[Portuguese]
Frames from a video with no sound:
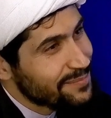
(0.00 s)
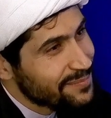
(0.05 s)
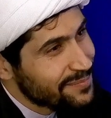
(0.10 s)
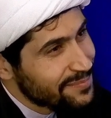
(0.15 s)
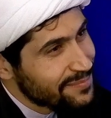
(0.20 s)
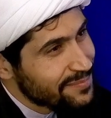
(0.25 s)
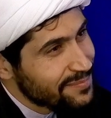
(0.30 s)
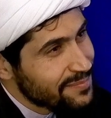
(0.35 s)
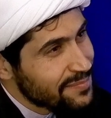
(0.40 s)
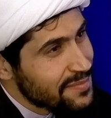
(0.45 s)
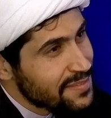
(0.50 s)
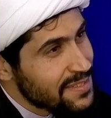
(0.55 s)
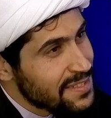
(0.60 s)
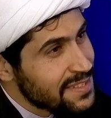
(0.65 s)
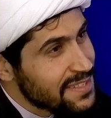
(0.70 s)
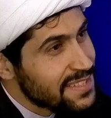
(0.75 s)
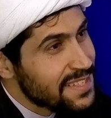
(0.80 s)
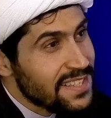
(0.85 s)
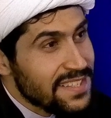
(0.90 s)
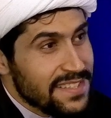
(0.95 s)
Meu Deus.
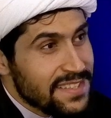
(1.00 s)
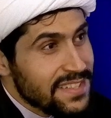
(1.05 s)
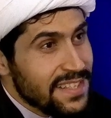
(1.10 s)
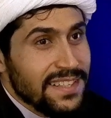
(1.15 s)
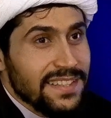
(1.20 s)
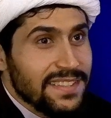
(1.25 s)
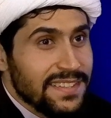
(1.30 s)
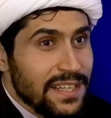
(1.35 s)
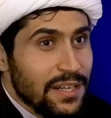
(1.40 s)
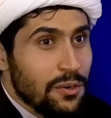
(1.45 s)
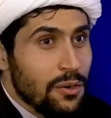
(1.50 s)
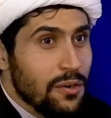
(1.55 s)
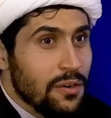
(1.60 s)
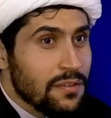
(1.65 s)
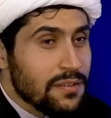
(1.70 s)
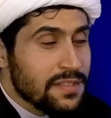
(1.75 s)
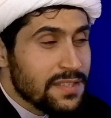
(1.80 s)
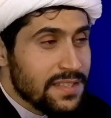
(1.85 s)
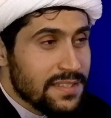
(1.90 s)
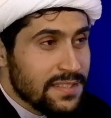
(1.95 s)

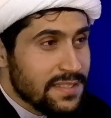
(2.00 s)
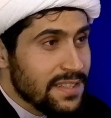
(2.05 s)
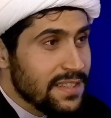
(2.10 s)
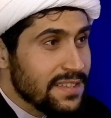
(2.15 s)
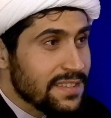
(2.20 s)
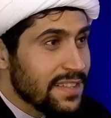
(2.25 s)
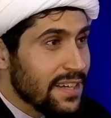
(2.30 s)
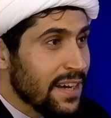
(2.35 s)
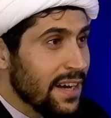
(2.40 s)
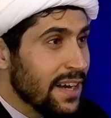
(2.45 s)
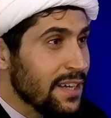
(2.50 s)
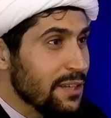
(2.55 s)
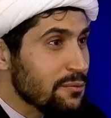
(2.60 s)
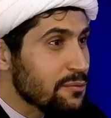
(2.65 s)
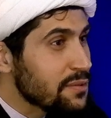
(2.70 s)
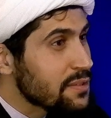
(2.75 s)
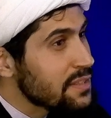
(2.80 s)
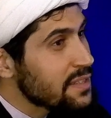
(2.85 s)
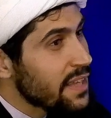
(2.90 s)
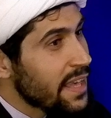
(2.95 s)
60, 60
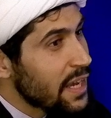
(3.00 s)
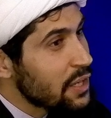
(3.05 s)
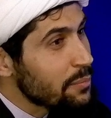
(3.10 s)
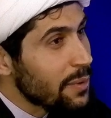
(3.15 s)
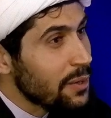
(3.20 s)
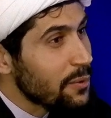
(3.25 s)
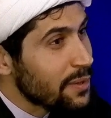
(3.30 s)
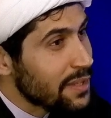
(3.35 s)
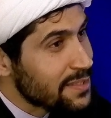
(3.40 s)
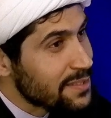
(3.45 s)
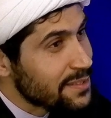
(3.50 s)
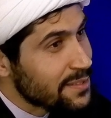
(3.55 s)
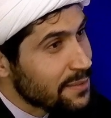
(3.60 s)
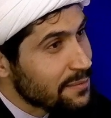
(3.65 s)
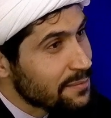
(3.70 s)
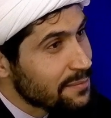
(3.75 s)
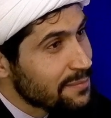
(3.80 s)
anos em uma oração.